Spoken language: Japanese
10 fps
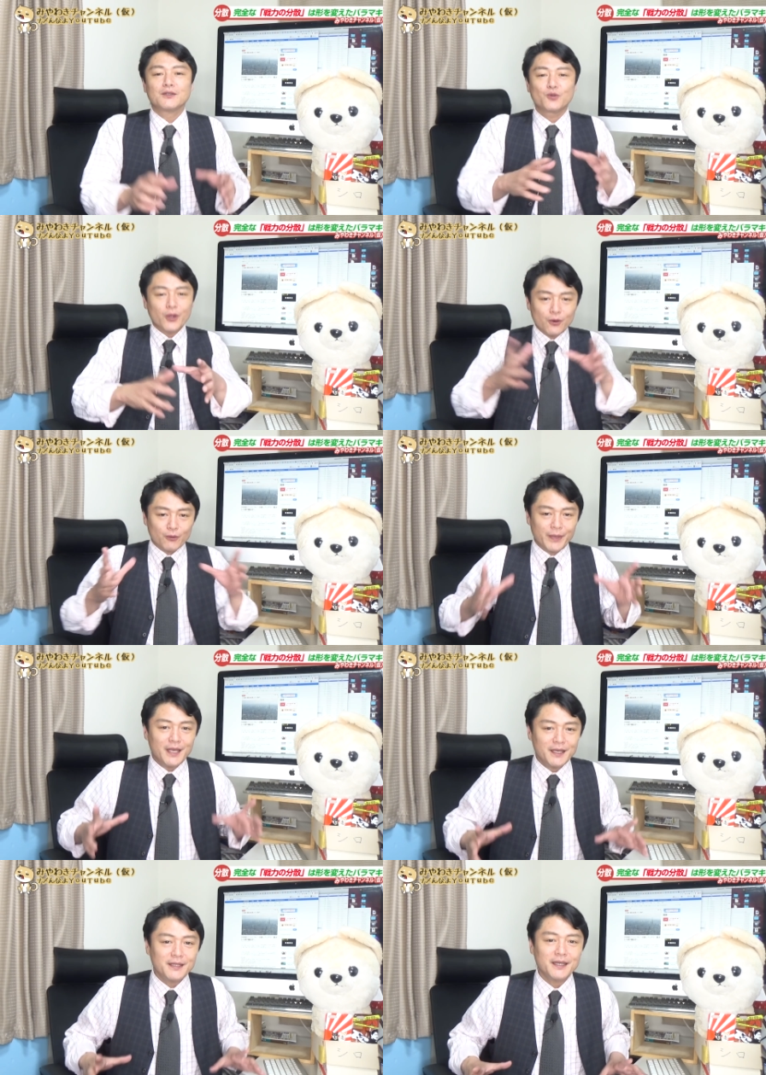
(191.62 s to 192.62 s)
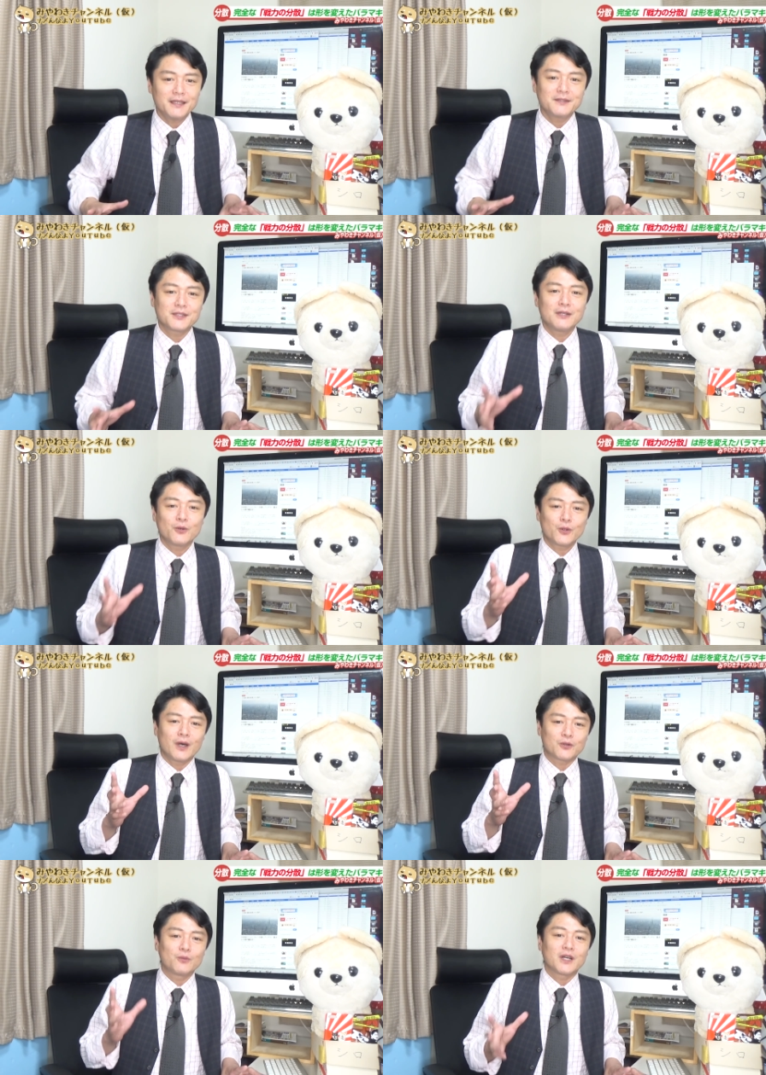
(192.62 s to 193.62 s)
それを便宜的に使うこと
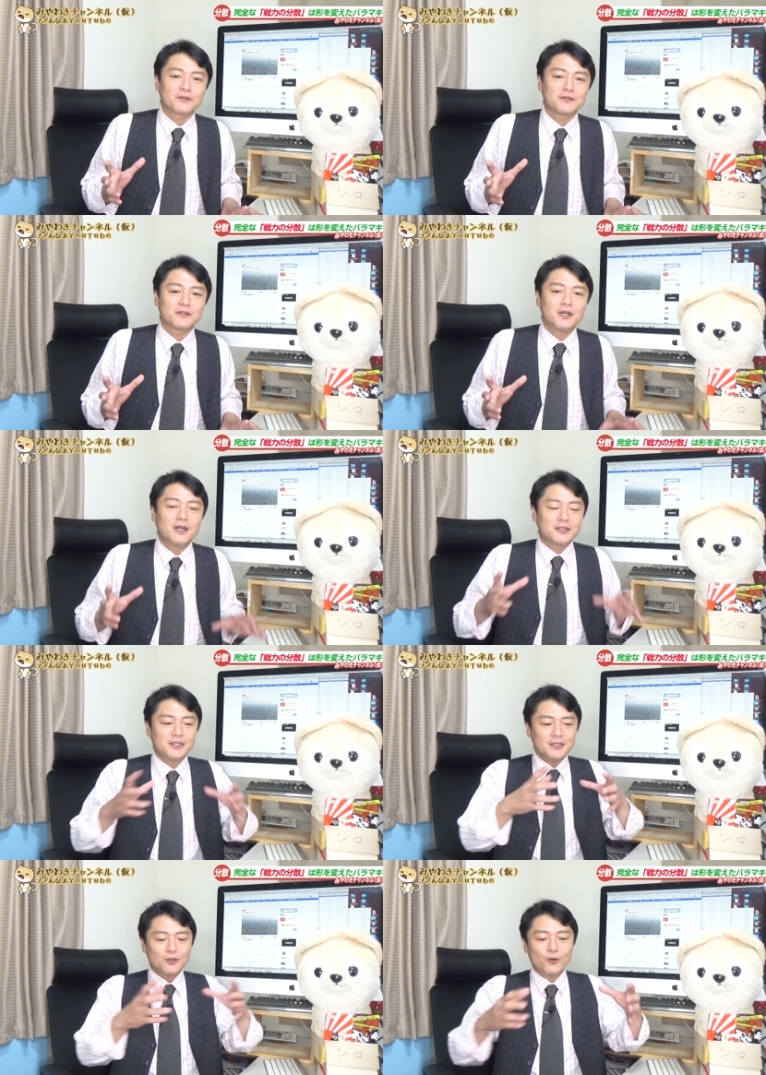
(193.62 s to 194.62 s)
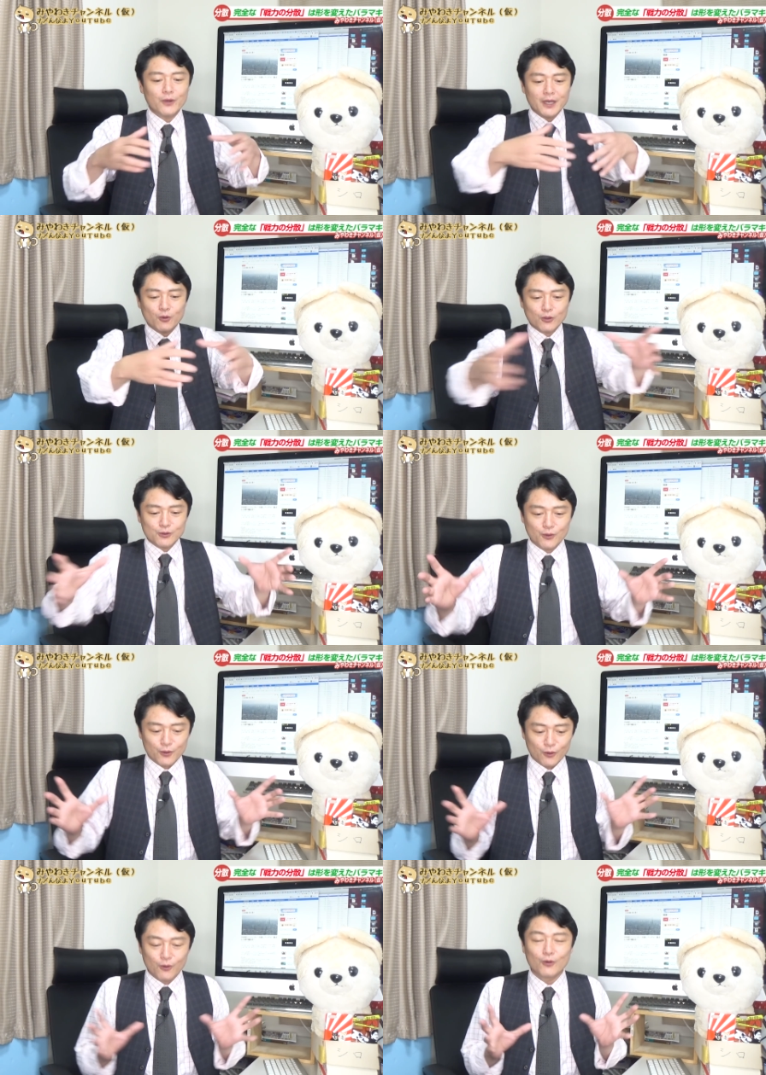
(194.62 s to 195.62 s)
はともかく人口や国土
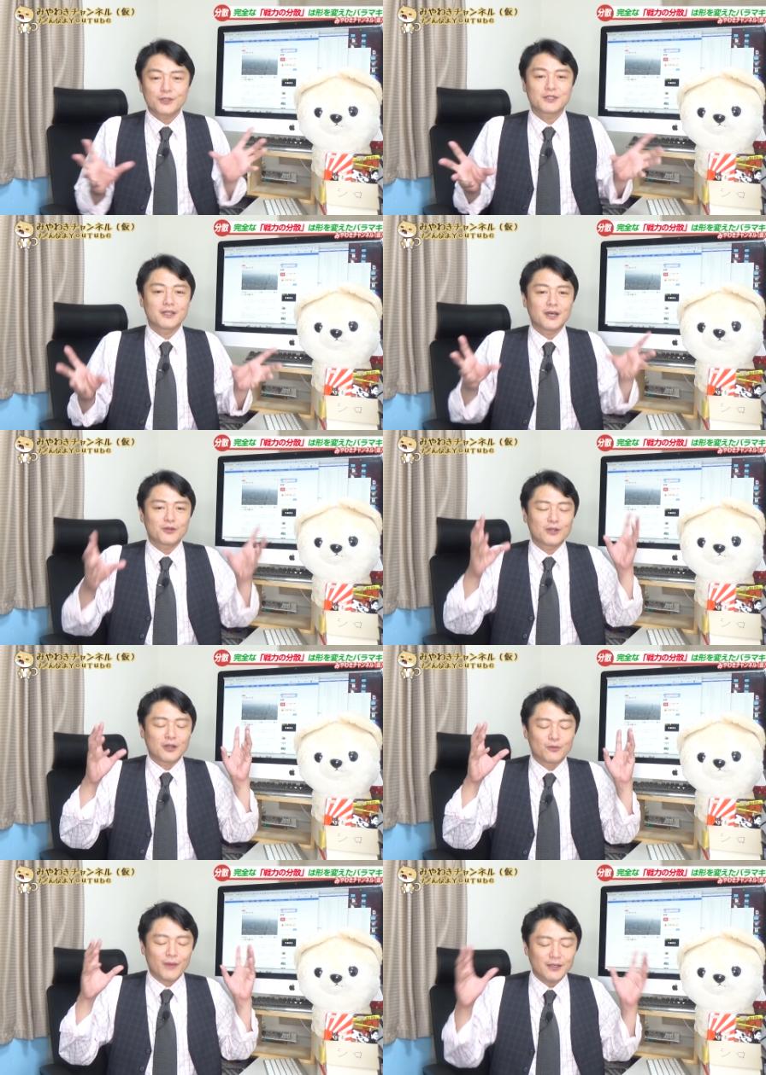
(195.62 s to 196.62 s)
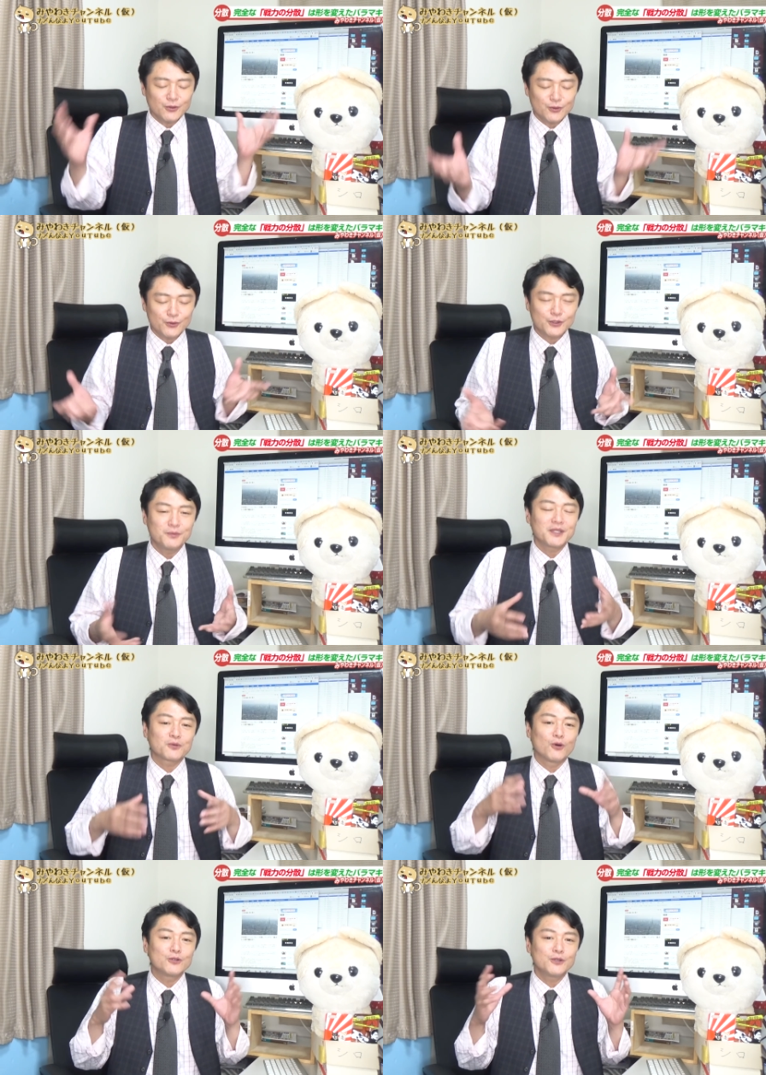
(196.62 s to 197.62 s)
の大きさなどなどまるっと含めた
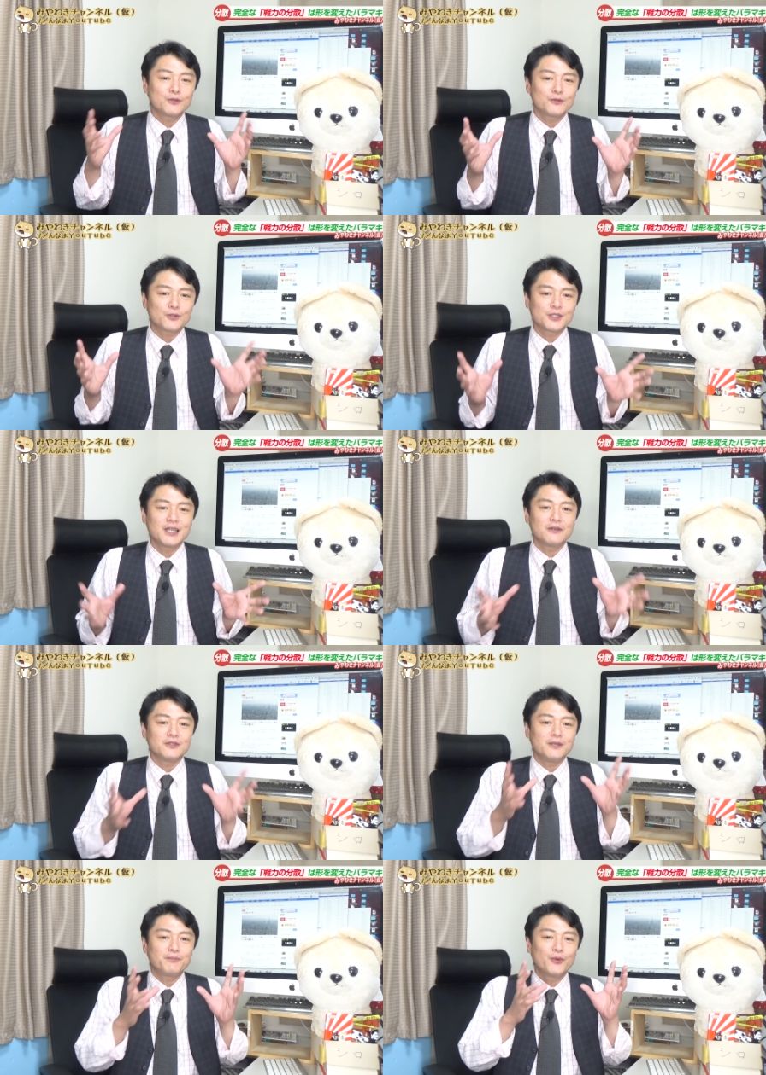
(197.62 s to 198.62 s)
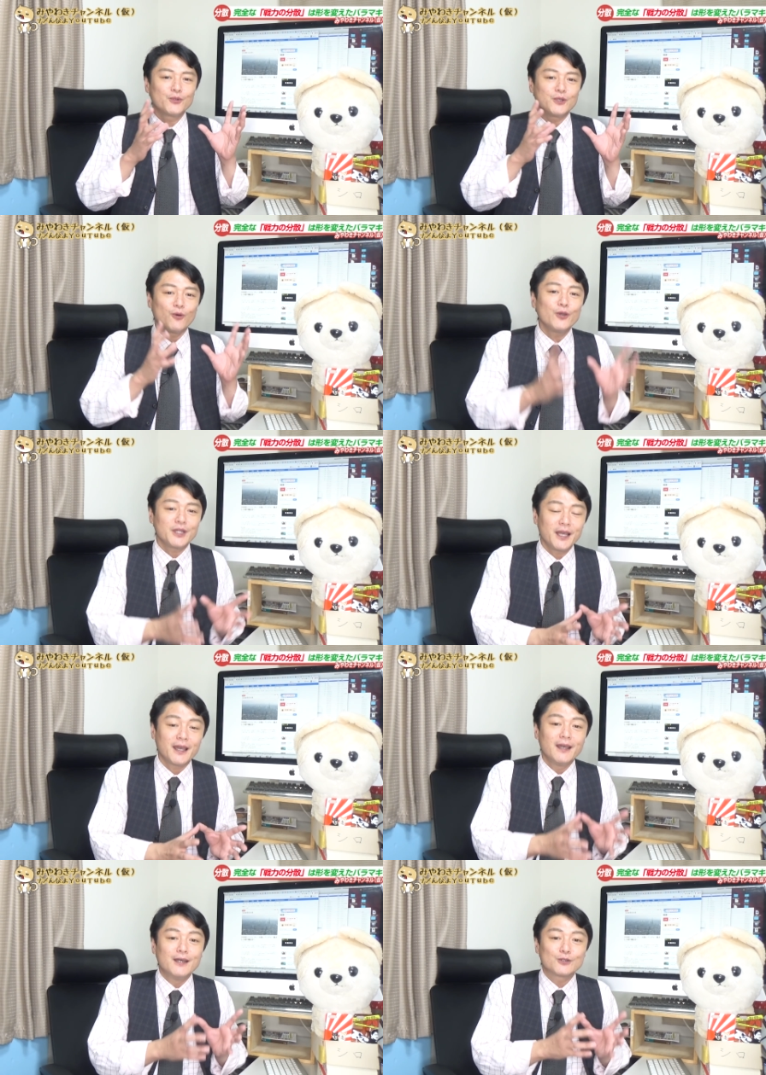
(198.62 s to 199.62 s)
国力の違う日本におい
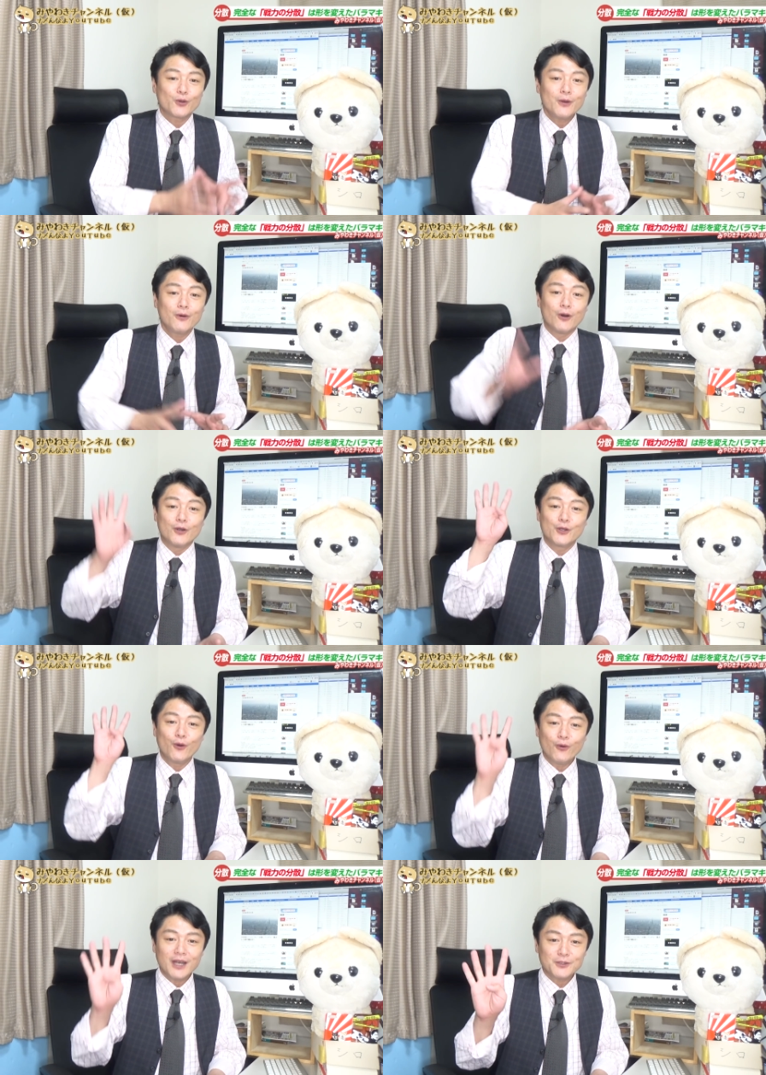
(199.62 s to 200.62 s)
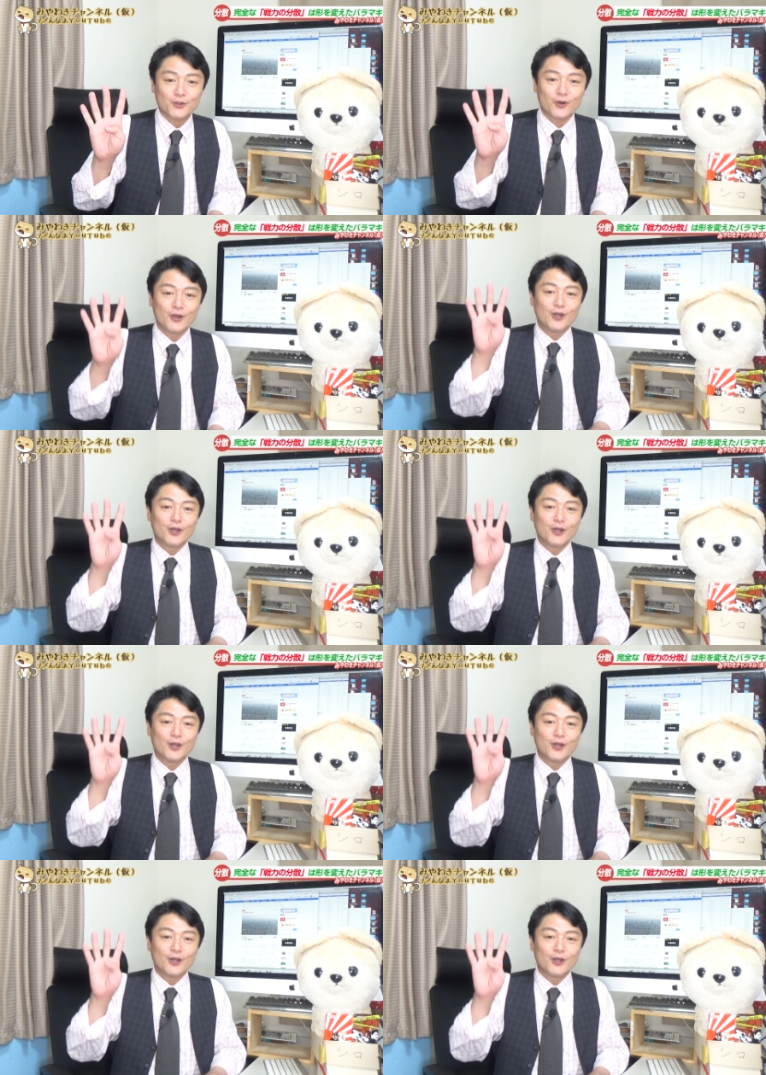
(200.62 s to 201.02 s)
てそれを4か所